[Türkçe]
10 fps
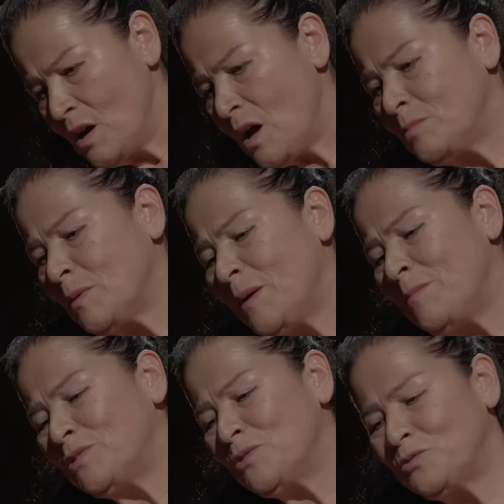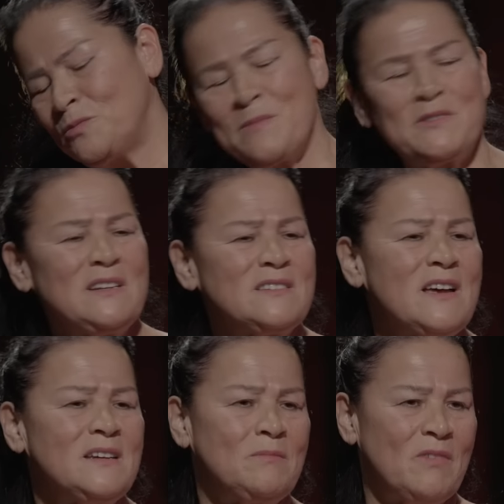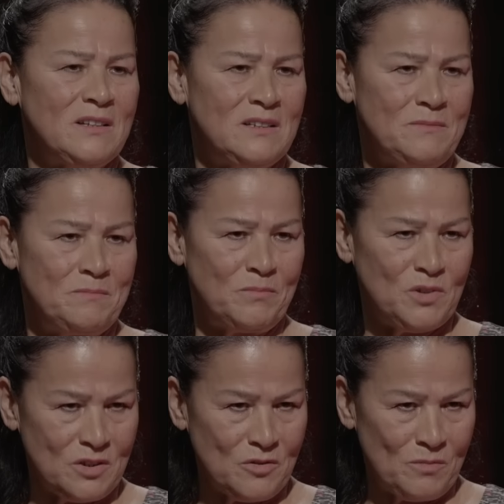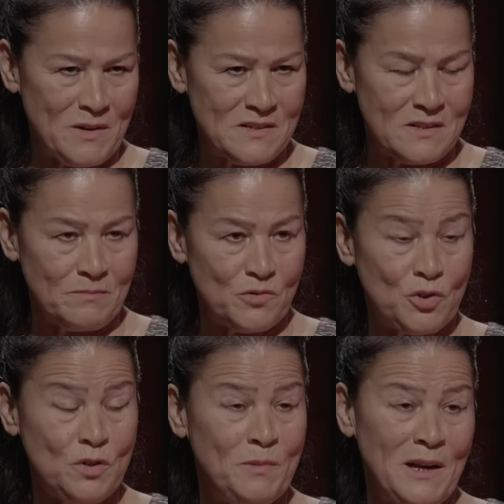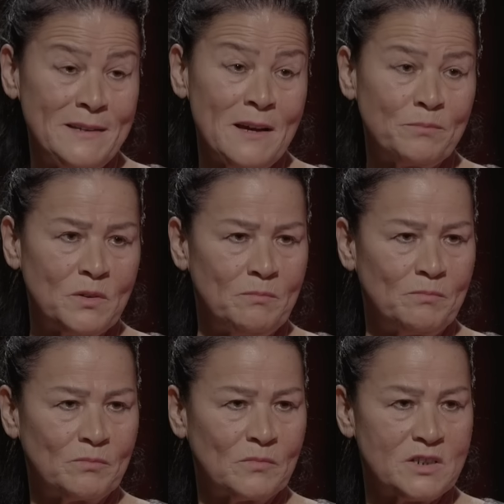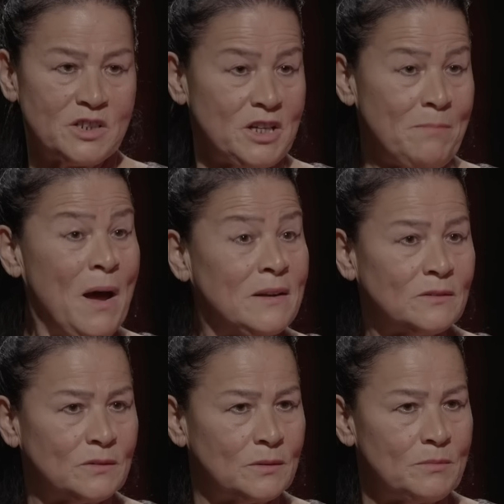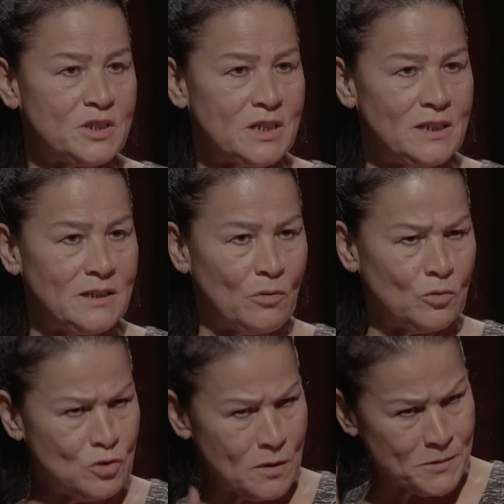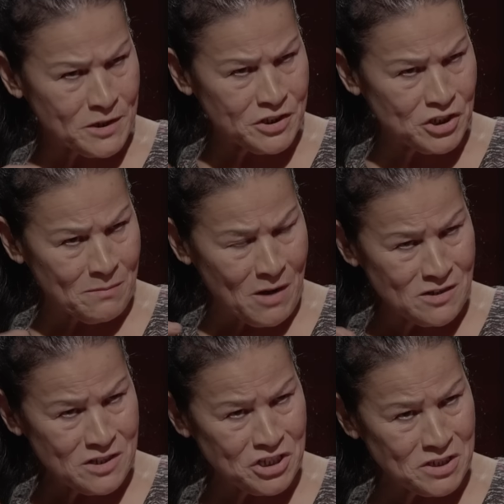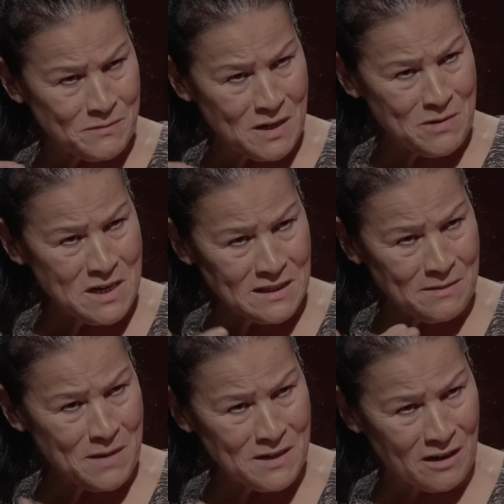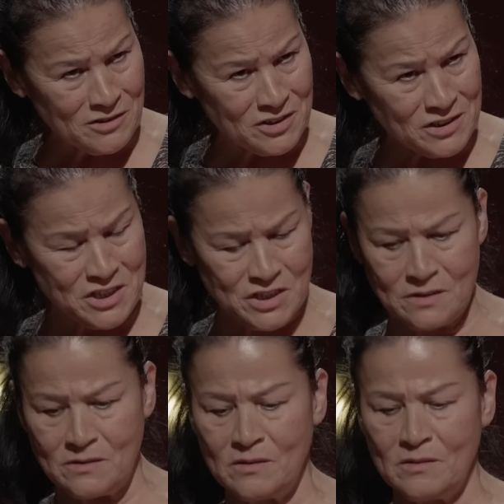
Abla ben burada oturmam sana saygım var dedim. Burada da olmaz dedim. Çünkü plan yaptım. Kaçacağım ben bir şekilde. Onu da bırakacağım. Andı içtim. Yemin ettim beni kandırdığı için.